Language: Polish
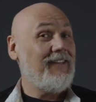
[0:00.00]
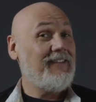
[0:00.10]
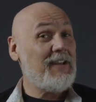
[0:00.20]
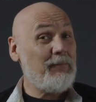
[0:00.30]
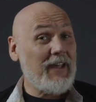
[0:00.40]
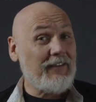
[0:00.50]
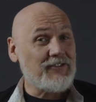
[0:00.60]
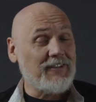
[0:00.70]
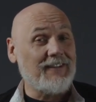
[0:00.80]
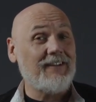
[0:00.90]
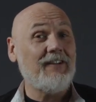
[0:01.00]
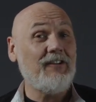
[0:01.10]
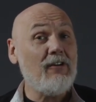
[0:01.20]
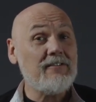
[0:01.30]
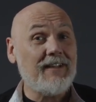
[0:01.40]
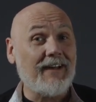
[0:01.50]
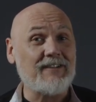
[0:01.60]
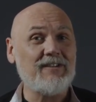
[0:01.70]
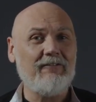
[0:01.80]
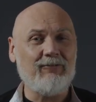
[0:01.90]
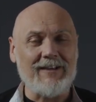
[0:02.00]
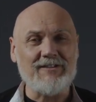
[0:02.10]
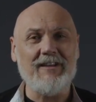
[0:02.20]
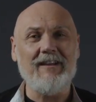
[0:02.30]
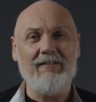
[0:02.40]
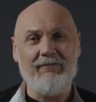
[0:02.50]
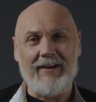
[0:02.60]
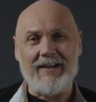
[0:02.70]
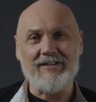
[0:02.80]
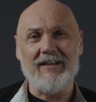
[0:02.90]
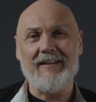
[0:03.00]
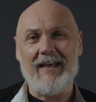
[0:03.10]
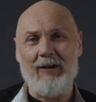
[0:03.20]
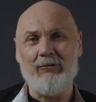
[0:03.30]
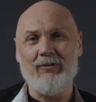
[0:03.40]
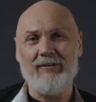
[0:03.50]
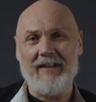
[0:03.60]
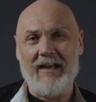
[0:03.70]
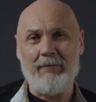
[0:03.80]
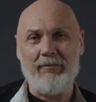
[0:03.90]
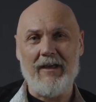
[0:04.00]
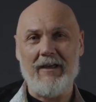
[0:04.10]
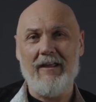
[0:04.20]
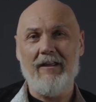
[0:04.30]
Tych pierwszych dostarcza właśnie warsztat autoterapia.